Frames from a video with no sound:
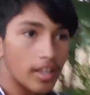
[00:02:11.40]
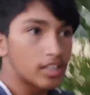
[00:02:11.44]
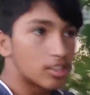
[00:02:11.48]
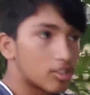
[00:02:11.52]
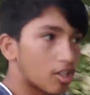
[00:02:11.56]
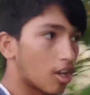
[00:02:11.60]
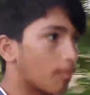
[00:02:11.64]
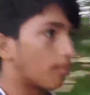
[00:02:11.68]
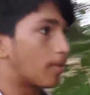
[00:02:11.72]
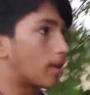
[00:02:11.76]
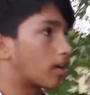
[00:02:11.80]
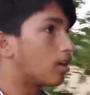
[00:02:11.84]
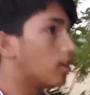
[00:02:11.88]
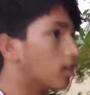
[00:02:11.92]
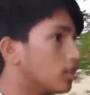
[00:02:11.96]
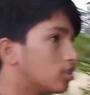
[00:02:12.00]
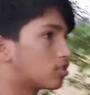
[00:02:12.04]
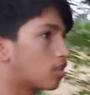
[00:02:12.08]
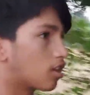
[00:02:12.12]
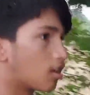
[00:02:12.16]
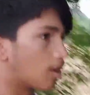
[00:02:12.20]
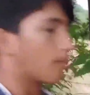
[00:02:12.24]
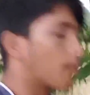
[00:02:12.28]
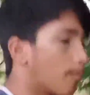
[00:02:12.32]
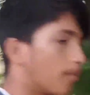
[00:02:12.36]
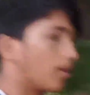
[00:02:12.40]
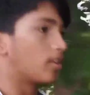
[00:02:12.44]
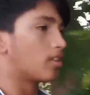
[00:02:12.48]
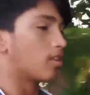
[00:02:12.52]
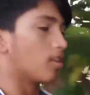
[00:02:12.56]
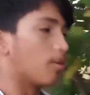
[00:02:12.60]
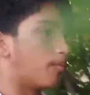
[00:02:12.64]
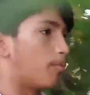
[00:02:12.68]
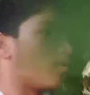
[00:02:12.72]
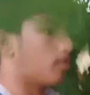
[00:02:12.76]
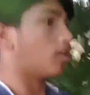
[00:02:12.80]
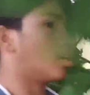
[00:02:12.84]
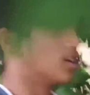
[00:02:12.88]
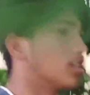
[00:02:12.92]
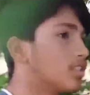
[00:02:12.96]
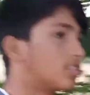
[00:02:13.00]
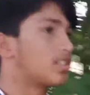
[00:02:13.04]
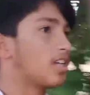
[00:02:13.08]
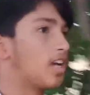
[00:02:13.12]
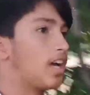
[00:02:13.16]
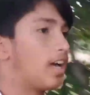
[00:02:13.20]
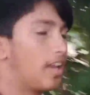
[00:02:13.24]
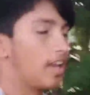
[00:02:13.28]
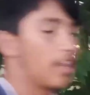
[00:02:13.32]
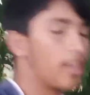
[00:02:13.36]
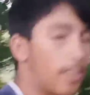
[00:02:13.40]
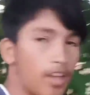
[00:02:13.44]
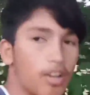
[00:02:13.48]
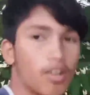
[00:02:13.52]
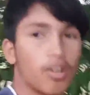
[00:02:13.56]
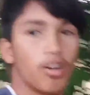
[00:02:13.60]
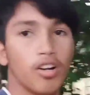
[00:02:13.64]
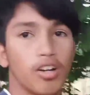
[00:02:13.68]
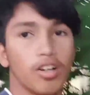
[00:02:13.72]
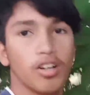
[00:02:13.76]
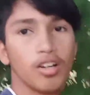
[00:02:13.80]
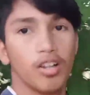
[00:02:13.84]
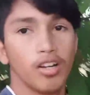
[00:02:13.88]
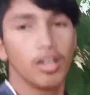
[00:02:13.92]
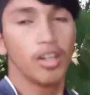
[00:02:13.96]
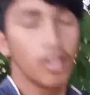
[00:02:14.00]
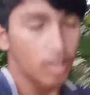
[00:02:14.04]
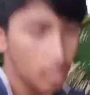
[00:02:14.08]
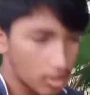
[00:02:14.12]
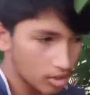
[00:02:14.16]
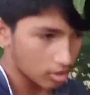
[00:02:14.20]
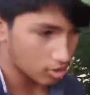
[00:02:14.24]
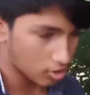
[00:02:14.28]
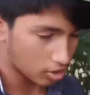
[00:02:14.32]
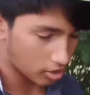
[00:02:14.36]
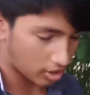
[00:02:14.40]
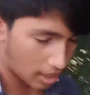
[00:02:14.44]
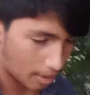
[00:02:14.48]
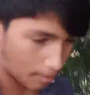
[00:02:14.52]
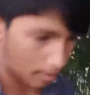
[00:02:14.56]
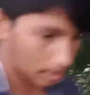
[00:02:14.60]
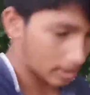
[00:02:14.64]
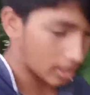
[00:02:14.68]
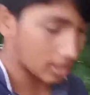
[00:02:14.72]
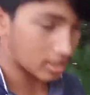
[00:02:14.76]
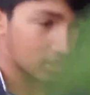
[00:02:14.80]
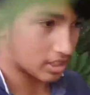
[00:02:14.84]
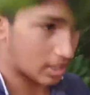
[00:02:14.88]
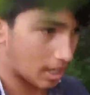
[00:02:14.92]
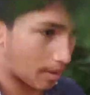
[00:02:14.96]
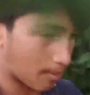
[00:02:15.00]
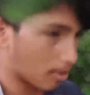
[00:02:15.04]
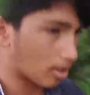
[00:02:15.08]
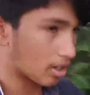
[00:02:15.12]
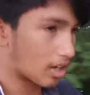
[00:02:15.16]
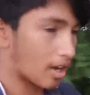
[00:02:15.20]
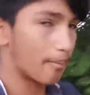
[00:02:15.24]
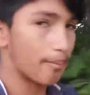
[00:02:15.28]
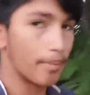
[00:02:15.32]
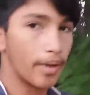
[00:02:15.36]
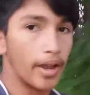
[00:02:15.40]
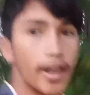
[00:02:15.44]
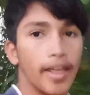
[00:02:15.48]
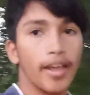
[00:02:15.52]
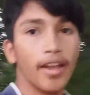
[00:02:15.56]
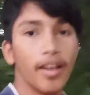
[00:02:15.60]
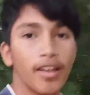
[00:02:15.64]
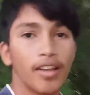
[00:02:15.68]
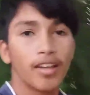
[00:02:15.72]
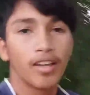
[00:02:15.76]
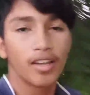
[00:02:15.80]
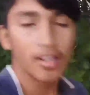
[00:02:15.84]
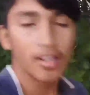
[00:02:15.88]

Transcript: इस तरफ देखो इस तरफ में तो बहुत सारे देखो तो क्या बोलते हैं सीताफल का पेड़ है